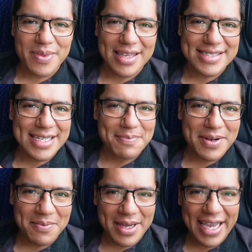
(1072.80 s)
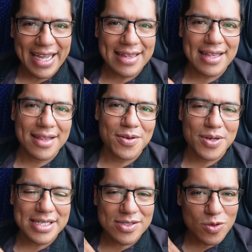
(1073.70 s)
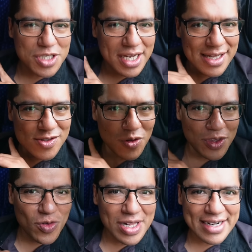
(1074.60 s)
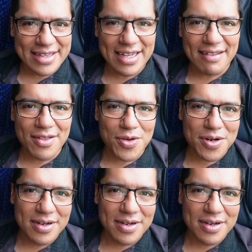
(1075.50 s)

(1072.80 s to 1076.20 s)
Siempre me ha encantado escuchar el sonido del retardador.